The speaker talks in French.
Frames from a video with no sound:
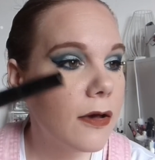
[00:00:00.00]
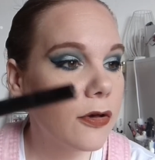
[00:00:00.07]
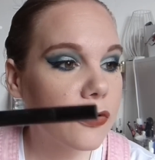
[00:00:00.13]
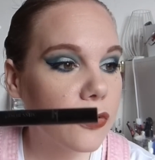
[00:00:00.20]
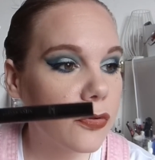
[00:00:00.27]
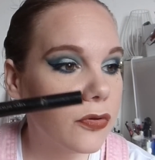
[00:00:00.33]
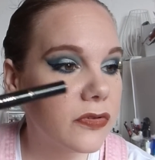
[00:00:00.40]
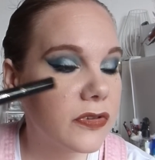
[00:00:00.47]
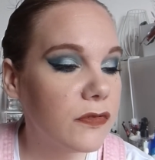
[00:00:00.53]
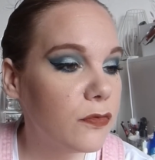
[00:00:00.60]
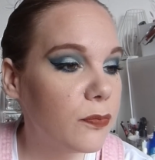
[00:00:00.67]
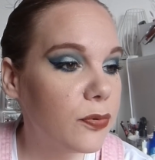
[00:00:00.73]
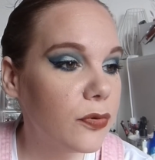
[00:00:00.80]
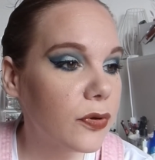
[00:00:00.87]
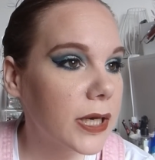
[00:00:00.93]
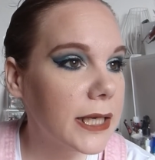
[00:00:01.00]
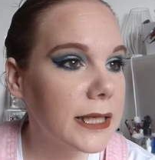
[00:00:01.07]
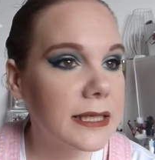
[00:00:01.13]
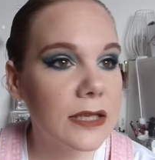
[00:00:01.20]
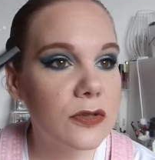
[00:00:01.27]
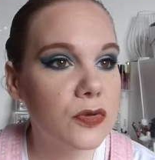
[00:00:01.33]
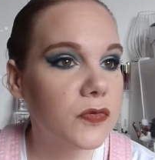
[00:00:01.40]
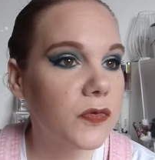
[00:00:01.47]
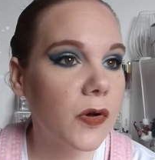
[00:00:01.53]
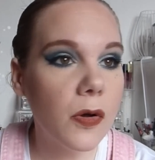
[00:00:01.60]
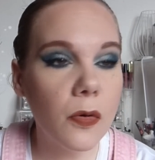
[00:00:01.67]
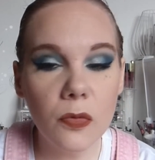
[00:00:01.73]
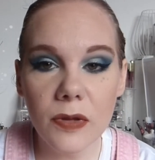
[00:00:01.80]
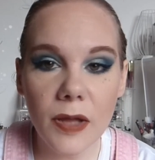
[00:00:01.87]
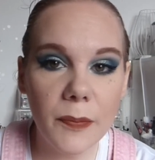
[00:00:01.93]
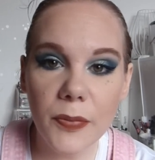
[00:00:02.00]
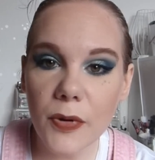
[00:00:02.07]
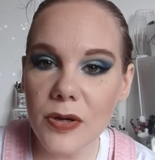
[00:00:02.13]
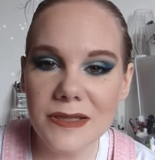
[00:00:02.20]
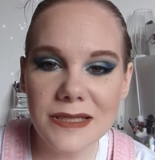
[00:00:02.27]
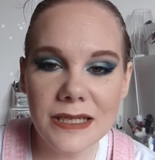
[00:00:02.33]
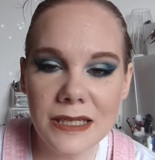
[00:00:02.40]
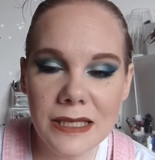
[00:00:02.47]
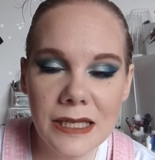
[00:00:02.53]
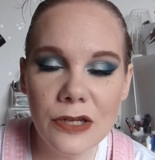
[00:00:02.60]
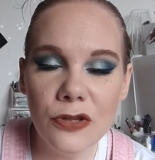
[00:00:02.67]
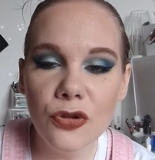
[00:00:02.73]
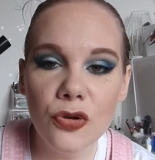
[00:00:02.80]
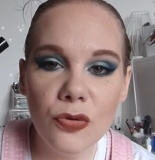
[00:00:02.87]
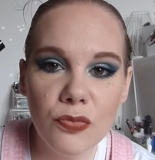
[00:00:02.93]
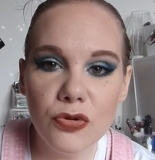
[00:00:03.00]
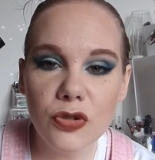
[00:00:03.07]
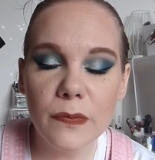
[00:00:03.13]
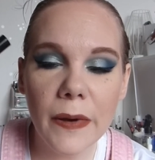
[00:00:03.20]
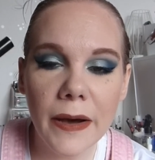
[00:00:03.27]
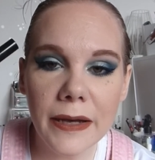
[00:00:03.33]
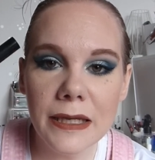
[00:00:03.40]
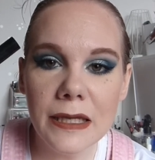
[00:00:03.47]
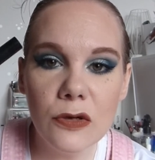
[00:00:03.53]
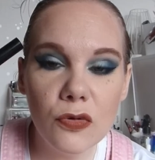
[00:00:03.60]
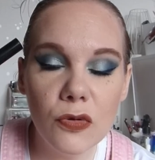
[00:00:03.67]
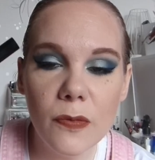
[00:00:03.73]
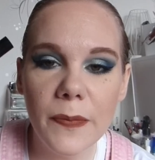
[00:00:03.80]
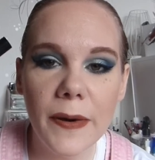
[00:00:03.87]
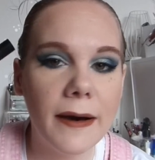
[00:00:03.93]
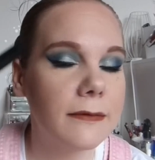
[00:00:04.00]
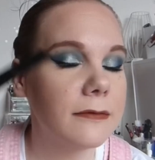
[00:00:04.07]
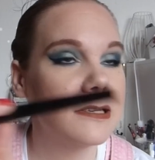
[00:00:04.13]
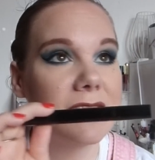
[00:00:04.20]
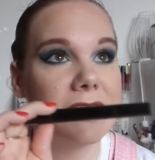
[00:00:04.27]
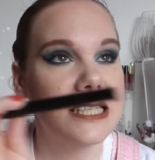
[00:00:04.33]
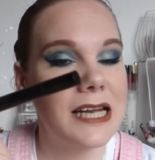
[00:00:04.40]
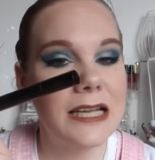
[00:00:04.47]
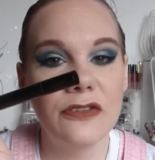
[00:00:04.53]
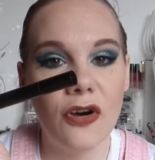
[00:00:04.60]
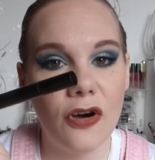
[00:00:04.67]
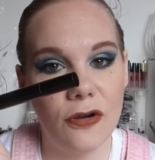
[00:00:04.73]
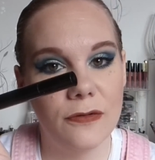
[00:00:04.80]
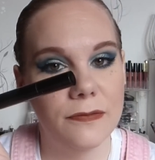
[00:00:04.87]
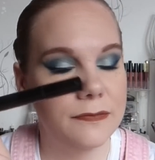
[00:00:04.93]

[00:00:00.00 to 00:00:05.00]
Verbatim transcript: que si vous pleurez, qu'il y a du vent ou n'importe, il ne bouge pas, il coule pas. Je l'adore.